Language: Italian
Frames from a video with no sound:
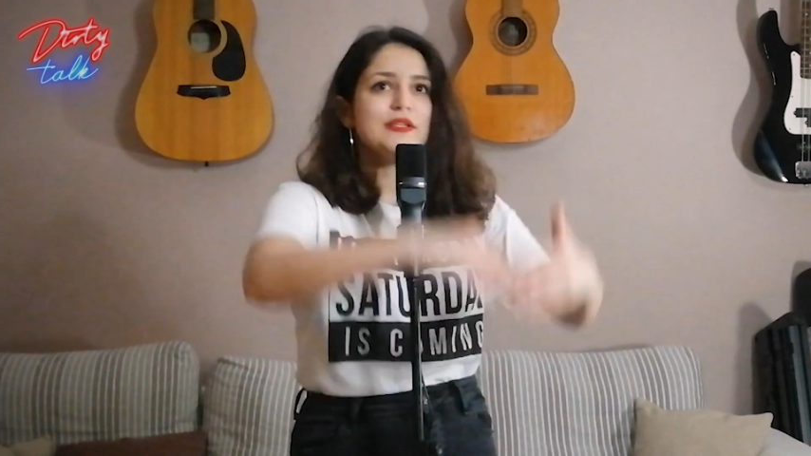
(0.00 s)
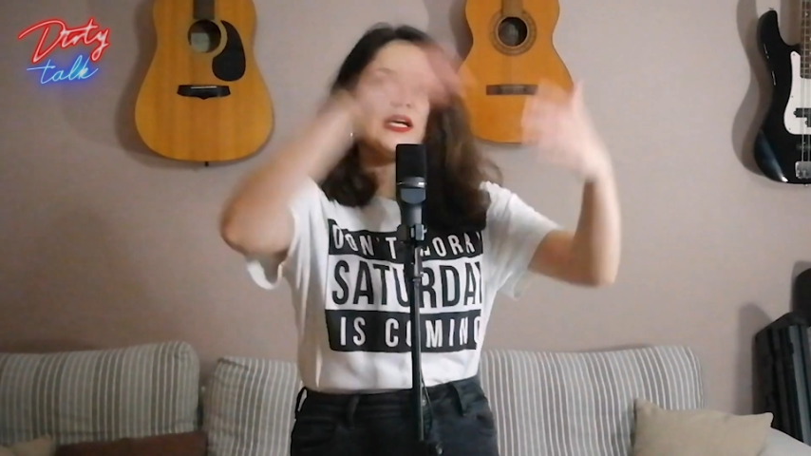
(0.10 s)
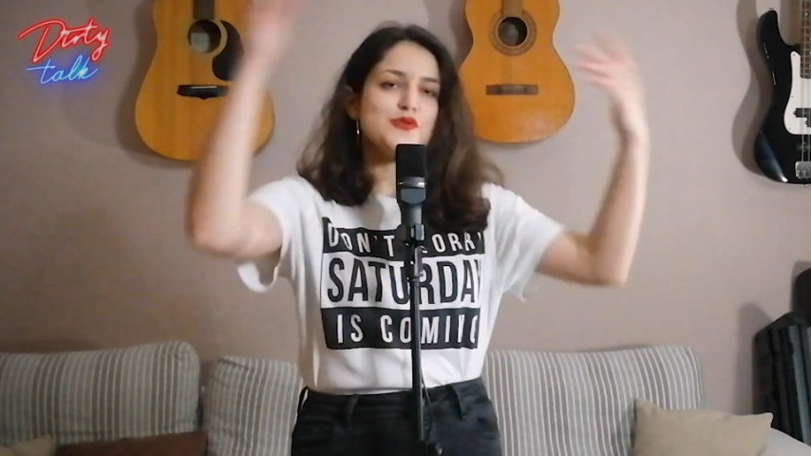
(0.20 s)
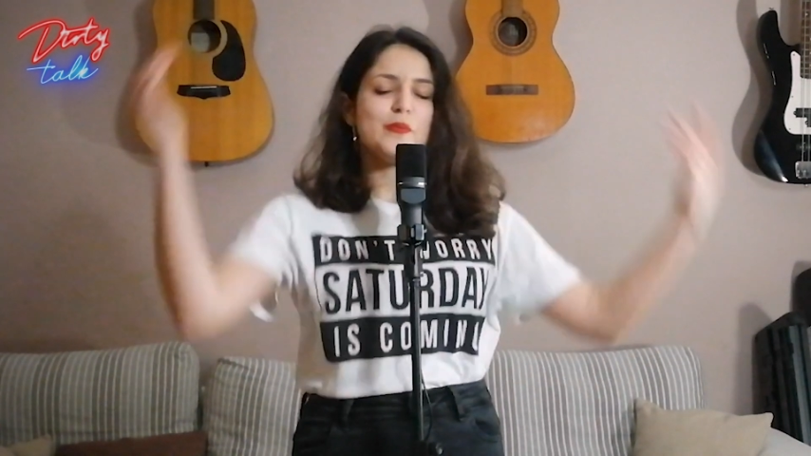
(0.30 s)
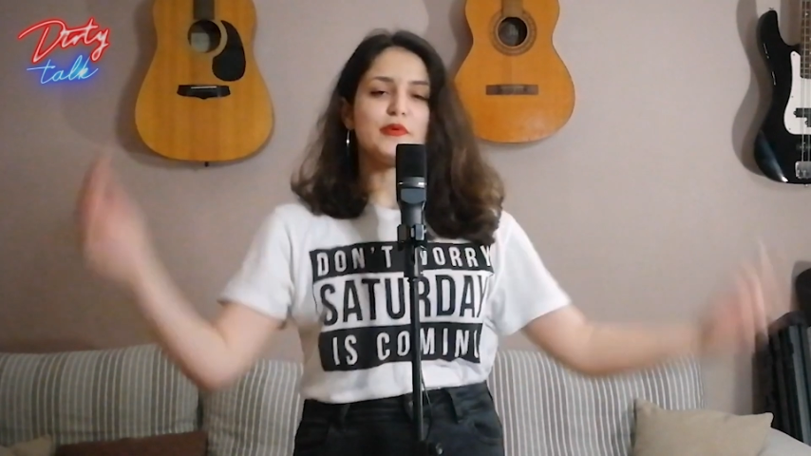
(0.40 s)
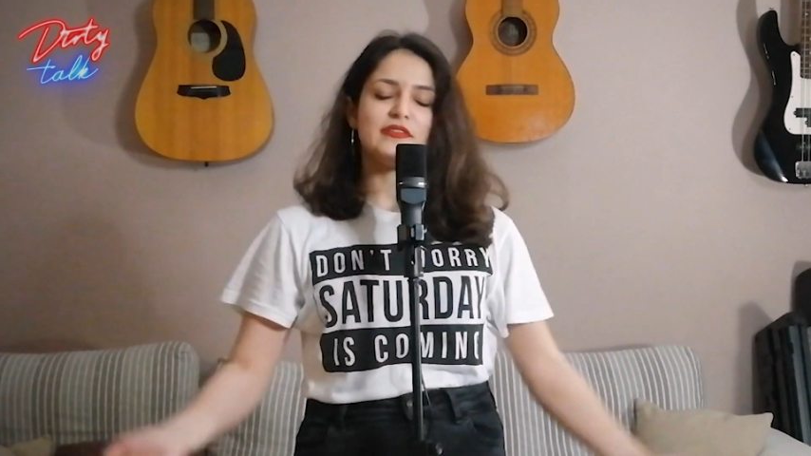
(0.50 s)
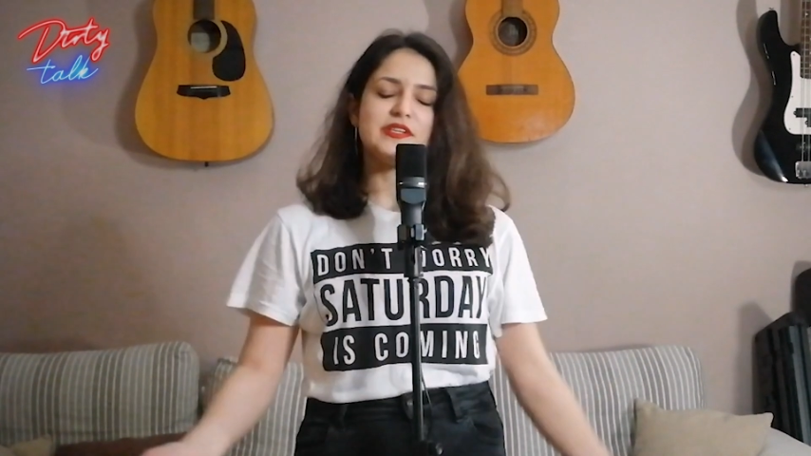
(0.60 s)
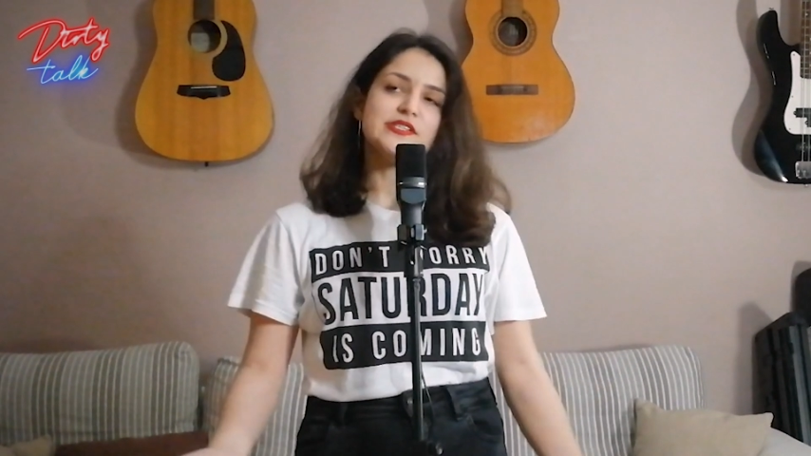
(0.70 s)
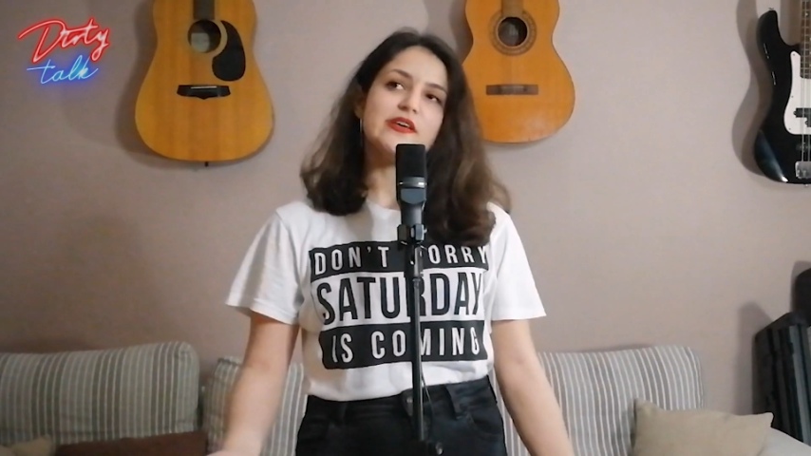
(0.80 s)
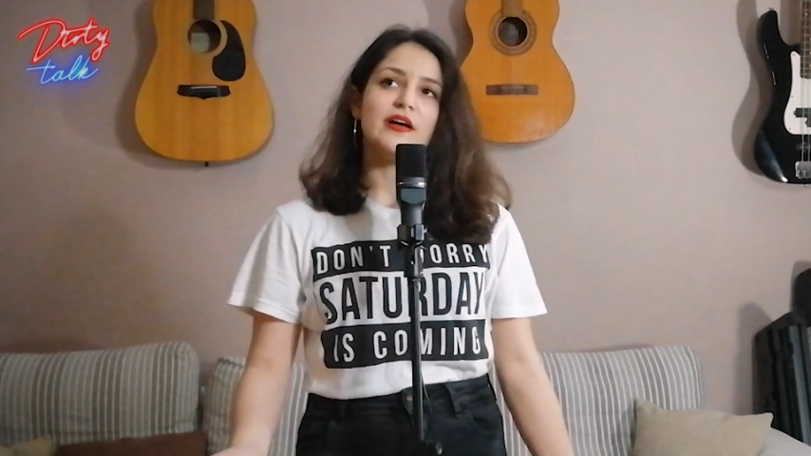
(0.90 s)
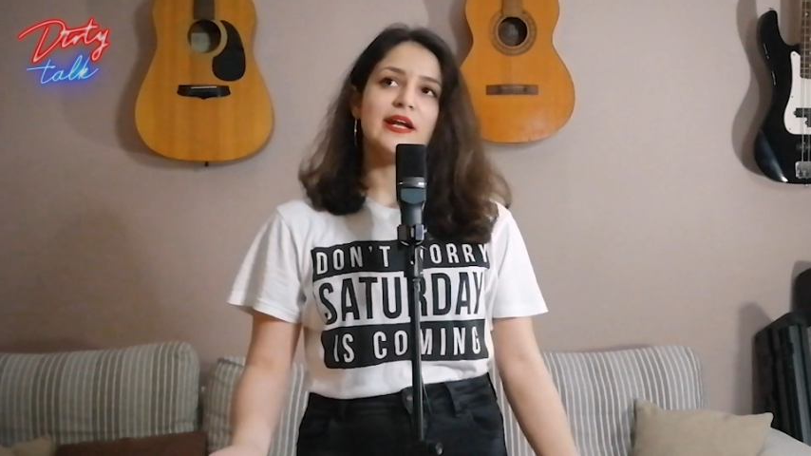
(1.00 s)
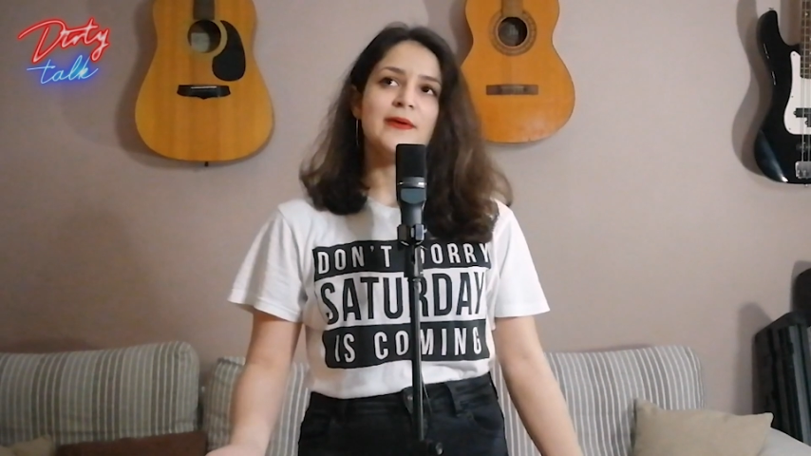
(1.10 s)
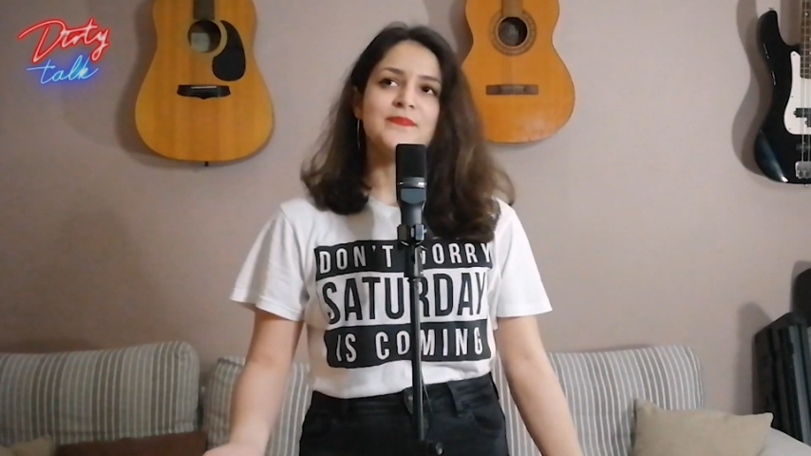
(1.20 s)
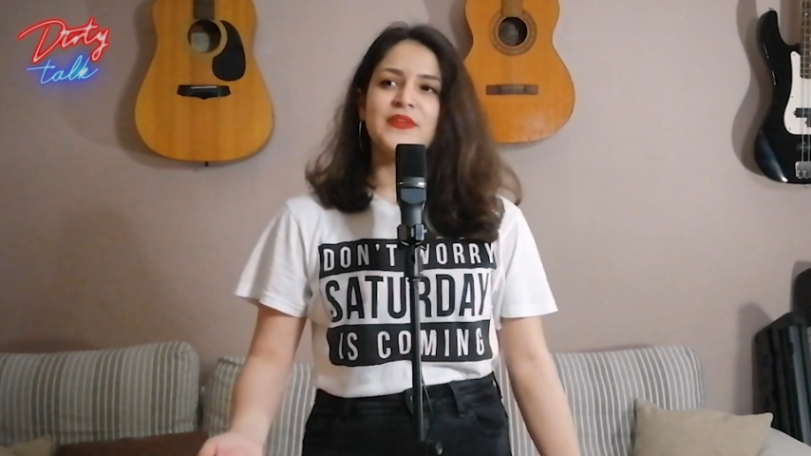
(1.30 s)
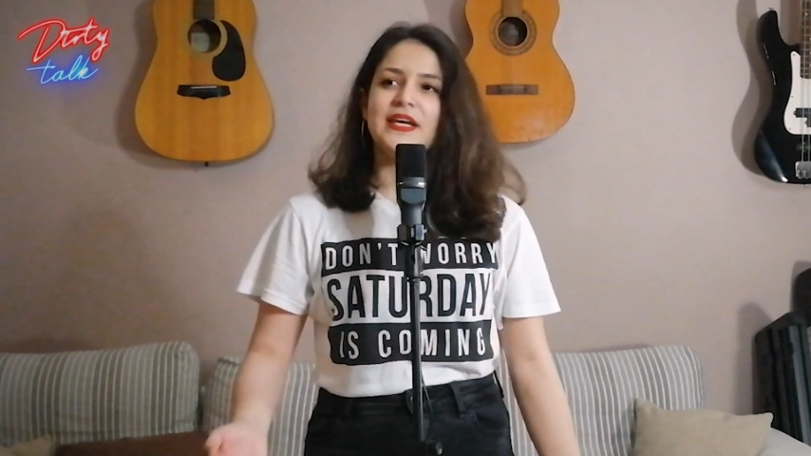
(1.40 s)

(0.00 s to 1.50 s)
della sua professione